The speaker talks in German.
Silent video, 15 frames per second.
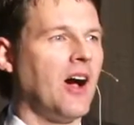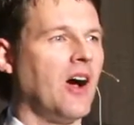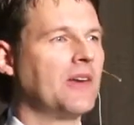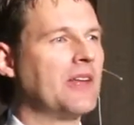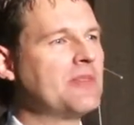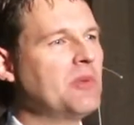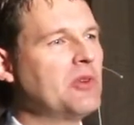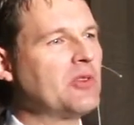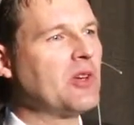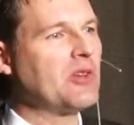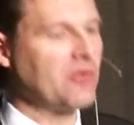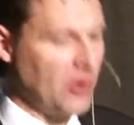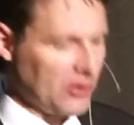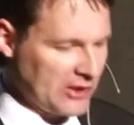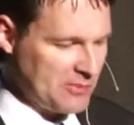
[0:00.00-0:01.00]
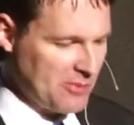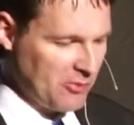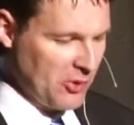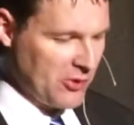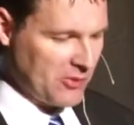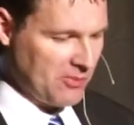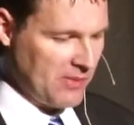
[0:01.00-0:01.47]
Und jetzt müsst ihr euch Folgendes
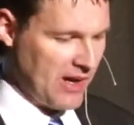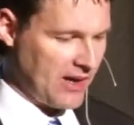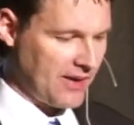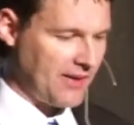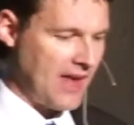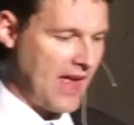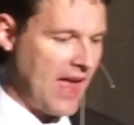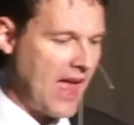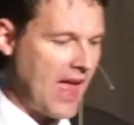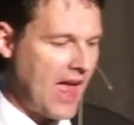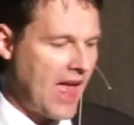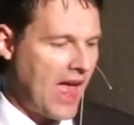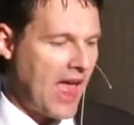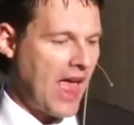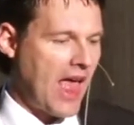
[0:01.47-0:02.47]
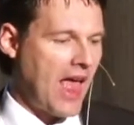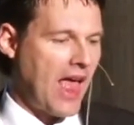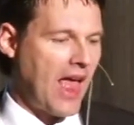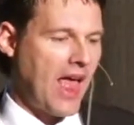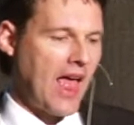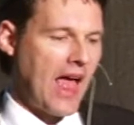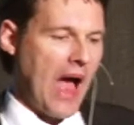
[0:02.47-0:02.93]
bewusst machen.
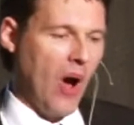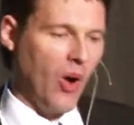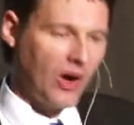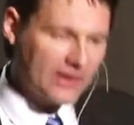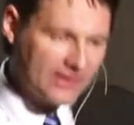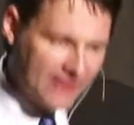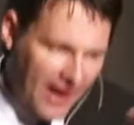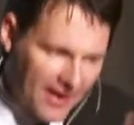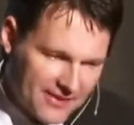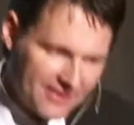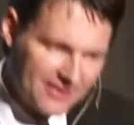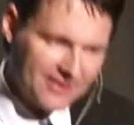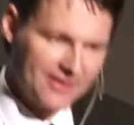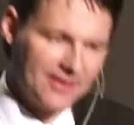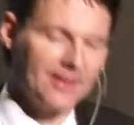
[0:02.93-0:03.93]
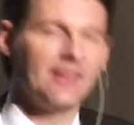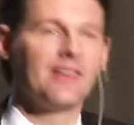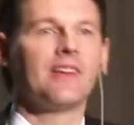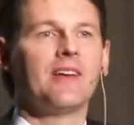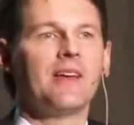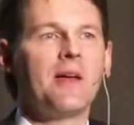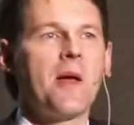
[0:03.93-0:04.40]
Auch das
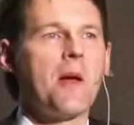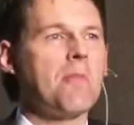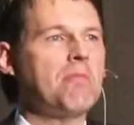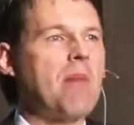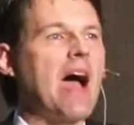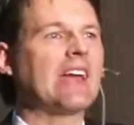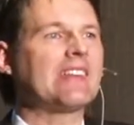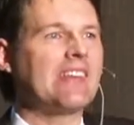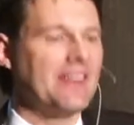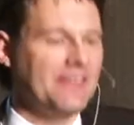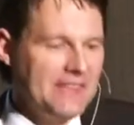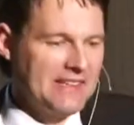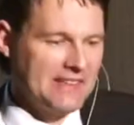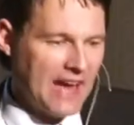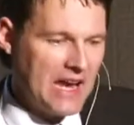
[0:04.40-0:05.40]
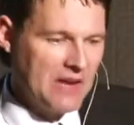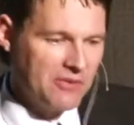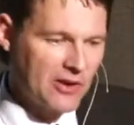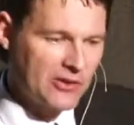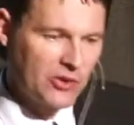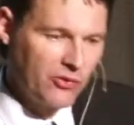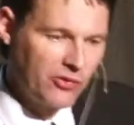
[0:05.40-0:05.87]
macht er nicht
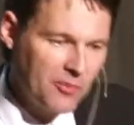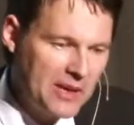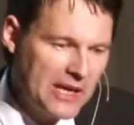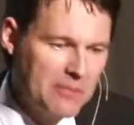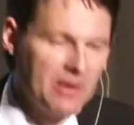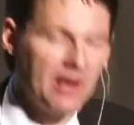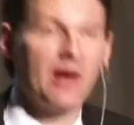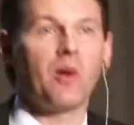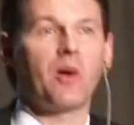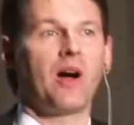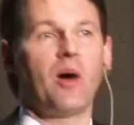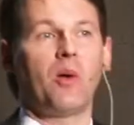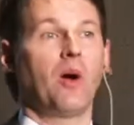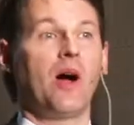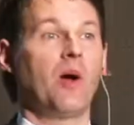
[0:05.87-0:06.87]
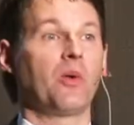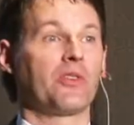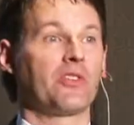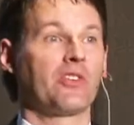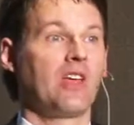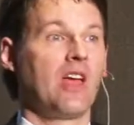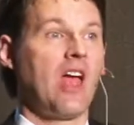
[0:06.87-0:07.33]
einfach so vom Himmel
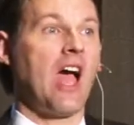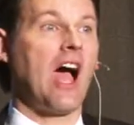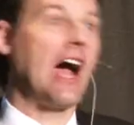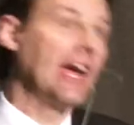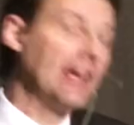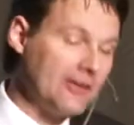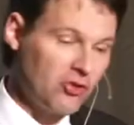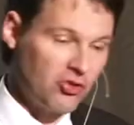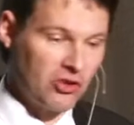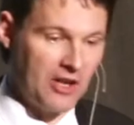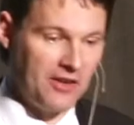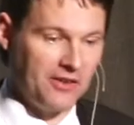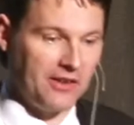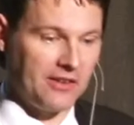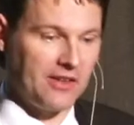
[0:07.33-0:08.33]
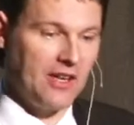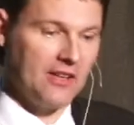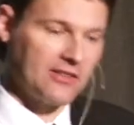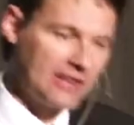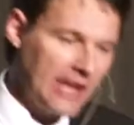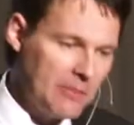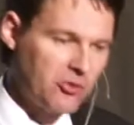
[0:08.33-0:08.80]
aus eigenständig,
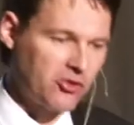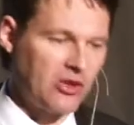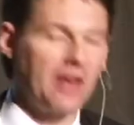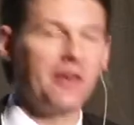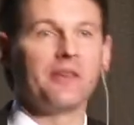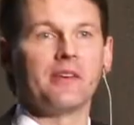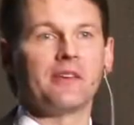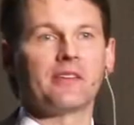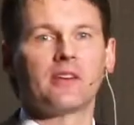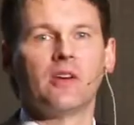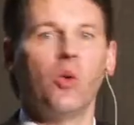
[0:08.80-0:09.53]
selbstständig,